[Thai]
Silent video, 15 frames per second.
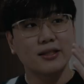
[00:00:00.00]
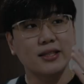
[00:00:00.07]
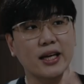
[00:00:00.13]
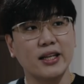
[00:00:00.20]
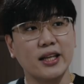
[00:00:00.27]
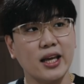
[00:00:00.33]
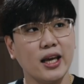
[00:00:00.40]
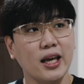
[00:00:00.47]
สิ่ง
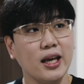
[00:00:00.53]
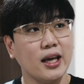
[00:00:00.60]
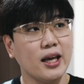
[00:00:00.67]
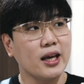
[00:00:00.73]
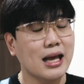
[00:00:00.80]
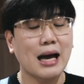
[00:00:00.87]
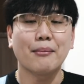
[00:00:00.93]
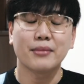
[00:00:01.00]
ที่
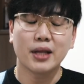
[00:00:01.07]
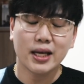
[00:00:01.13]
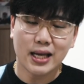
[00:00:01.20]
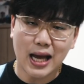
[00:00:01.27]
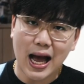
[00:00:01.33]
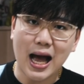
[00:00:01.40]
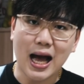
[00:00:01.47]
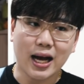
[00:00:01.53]
ทำได้
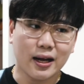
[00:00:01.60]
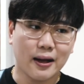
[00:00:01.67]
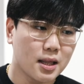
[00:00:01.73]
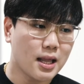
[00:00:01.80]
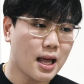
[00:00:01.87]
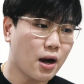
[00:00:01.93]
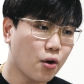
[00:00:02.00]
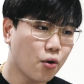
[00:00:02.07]
ยาก
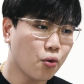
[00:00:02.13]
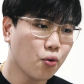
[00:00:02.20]
แล้ว